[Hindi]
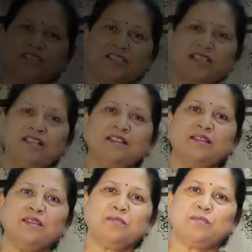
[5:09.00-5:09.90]
आजकल
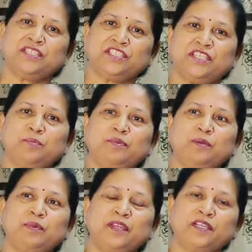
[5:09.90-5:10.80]
बच्चे
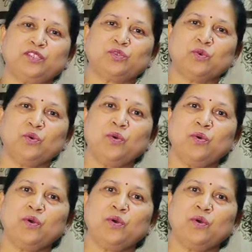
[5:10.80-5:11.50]
अपने पेरेंट्स को